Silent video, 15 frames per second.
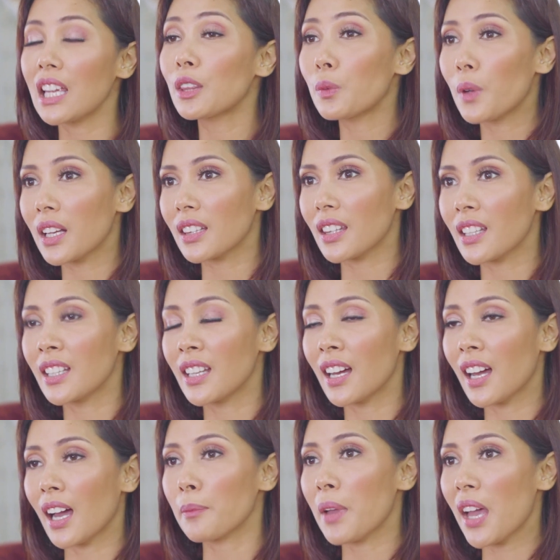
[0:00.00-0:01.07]
itu
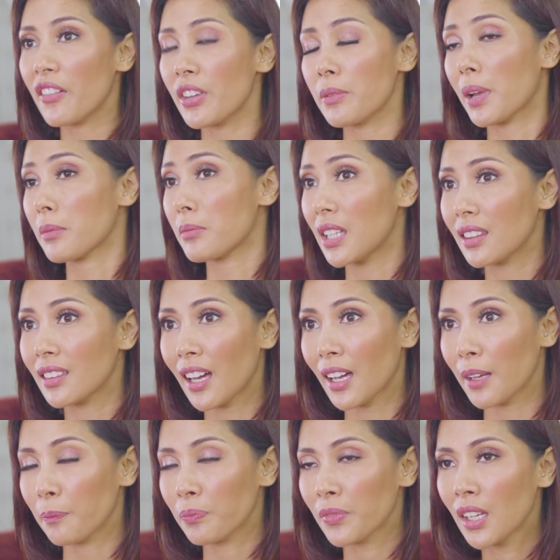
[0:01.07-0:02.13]
artinya I'm having my me
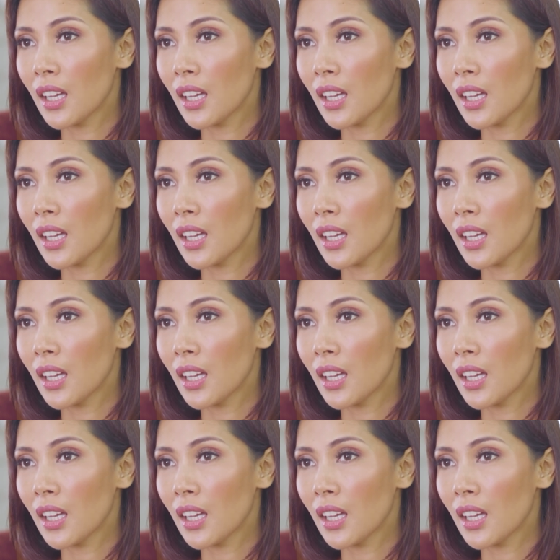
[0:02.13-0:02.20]
time.